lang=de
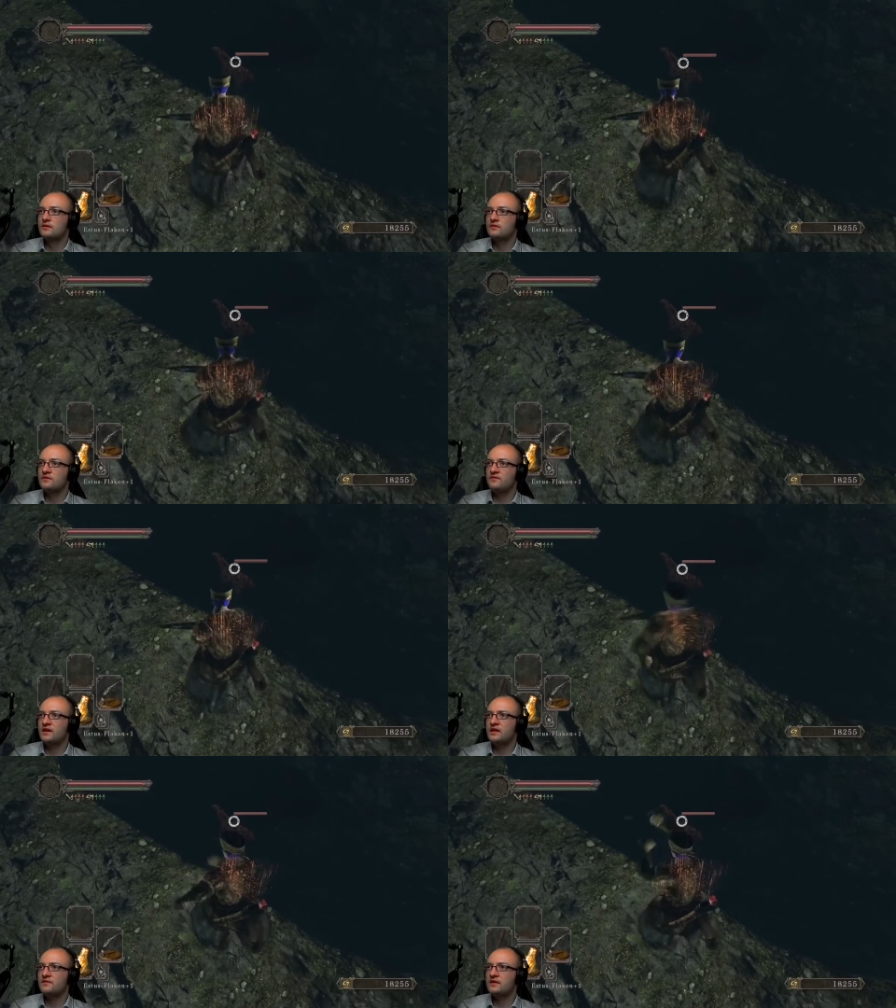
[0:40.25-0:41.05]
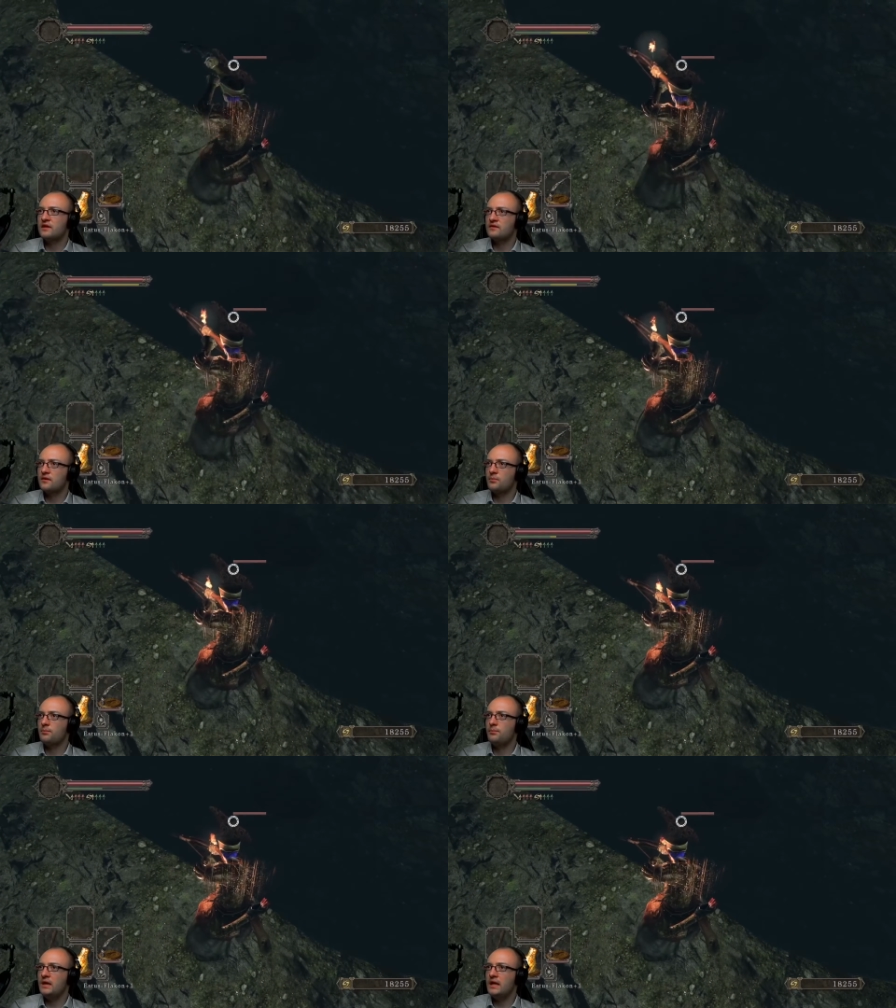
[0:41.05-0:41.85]
Verfaller Vendetta.
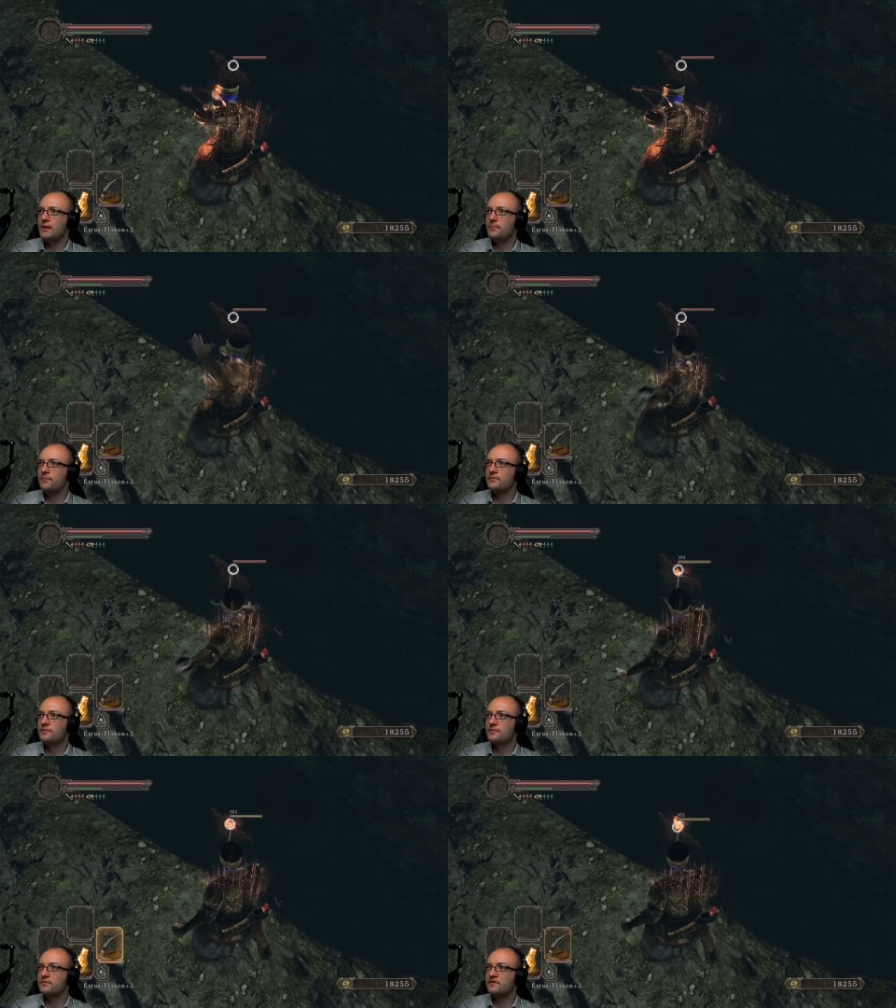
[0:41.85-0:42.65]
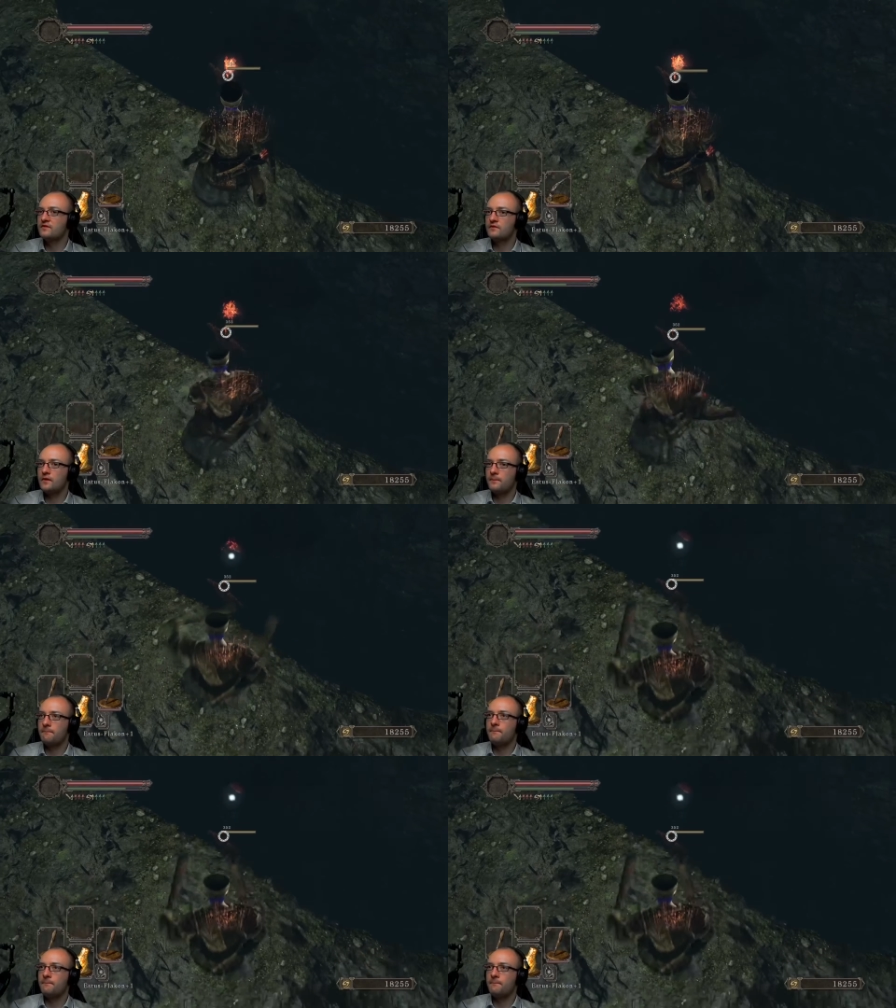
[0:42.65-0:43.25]
Bam. So.